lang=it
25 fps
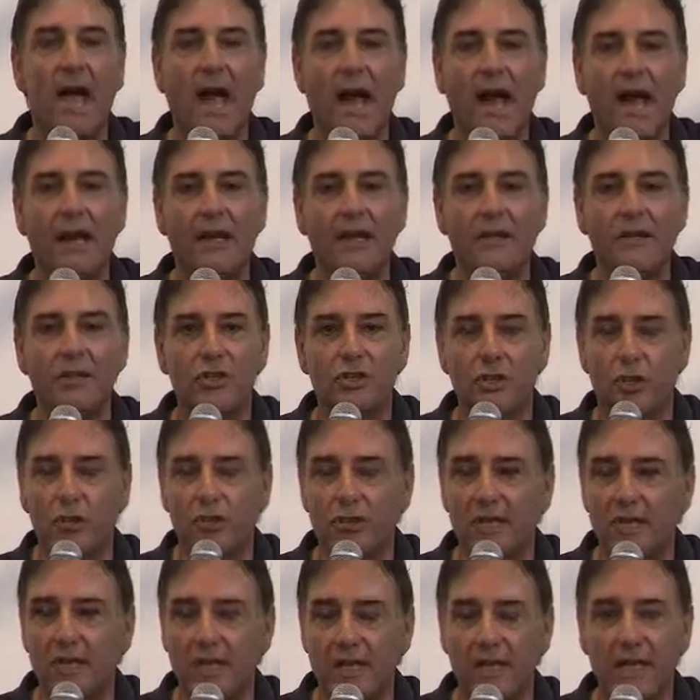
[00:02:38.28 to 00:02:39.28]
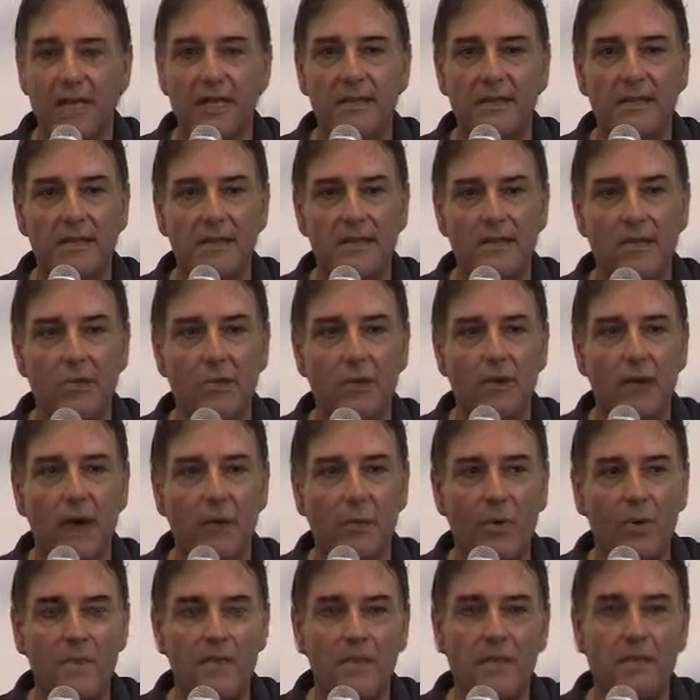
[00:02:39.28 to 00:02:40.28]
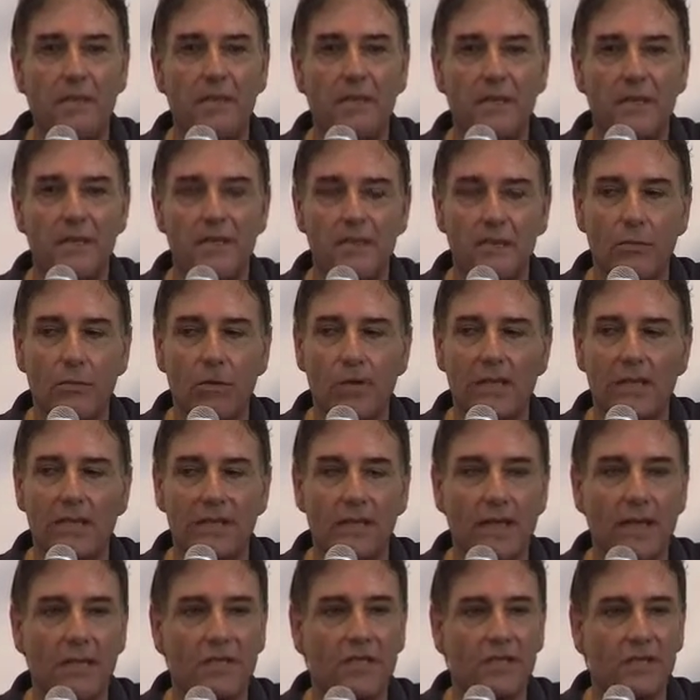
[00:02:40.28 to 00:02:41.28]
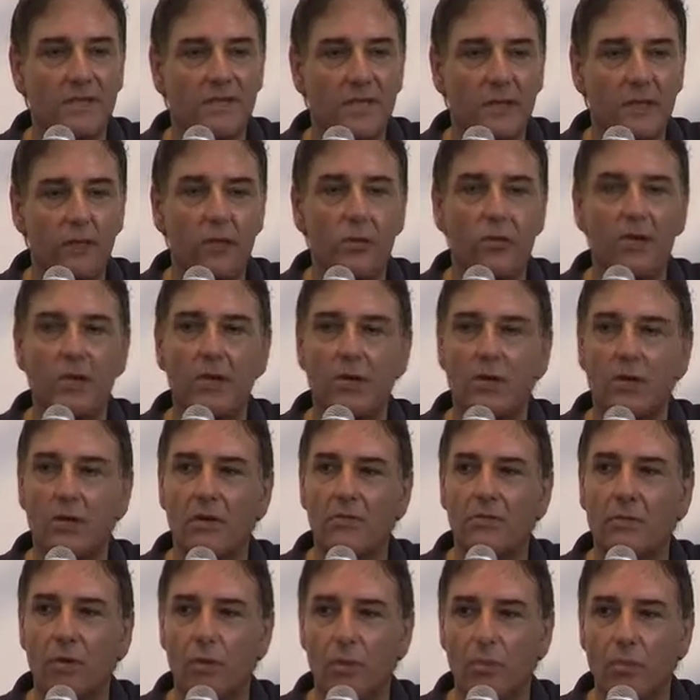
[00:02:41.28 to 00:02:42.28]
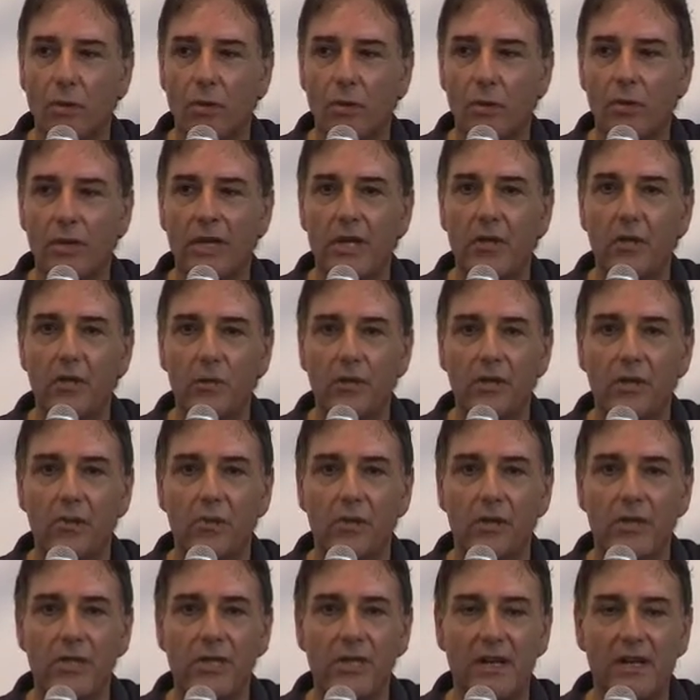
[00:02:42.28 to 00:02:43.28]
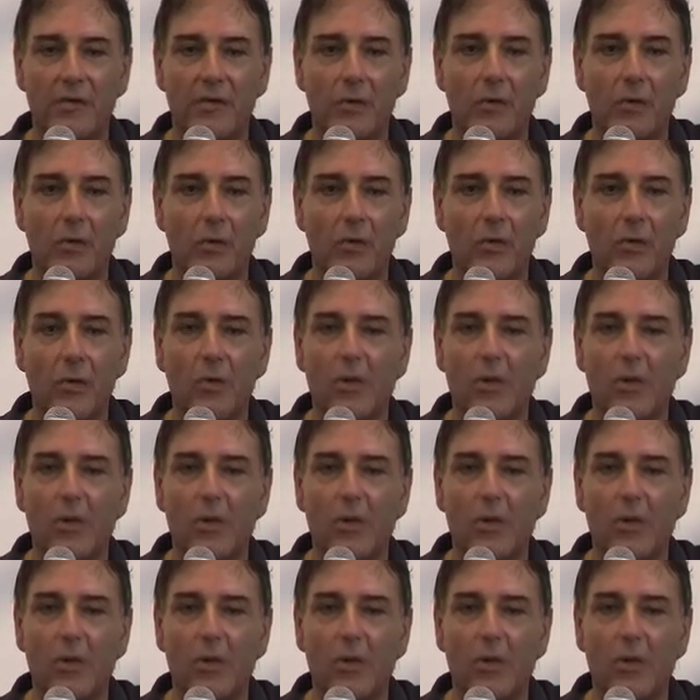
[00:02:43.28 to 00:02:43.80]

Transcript: Alle 18.30 si doveva poi sentire Simonetta Cesaroni con Volponi, col datore di lavoro,